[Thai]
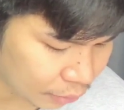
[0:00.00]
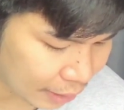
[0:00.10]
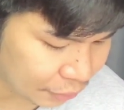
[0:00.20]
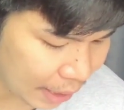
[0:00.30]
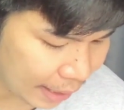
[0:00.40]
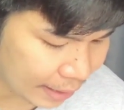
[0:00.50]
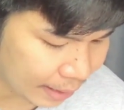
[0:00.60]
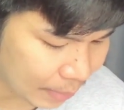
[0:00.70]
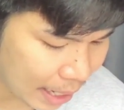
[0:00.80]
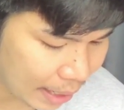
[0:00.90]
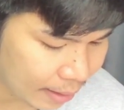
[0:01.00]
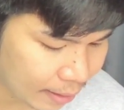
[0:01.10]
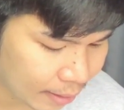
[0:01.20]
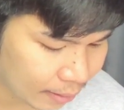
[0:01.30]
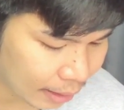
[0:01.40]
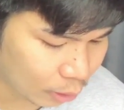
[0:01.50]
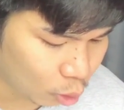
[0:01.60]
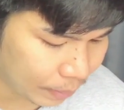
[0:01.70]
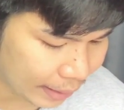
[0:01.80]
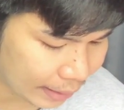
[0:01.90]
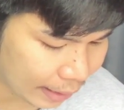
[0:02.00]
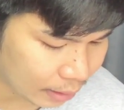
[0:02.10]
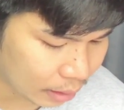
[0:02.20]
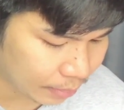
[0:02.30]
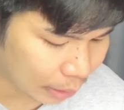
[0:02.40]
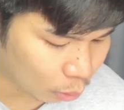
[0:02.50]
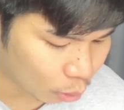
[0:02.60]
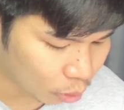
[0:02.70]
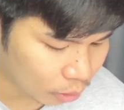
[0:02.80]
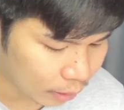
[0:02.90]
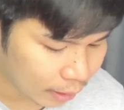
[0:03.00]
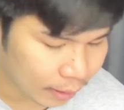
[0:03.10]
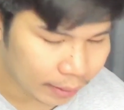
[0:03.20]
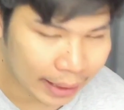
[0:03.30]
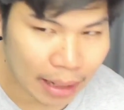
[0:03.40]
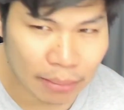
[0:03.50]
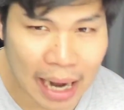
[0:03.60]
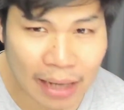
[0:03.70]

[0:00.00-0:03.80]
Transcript: งใสๆเห็นไหมฮะถ้าดูไปอีกเนี่ยคือผิวลุ้งนะครับ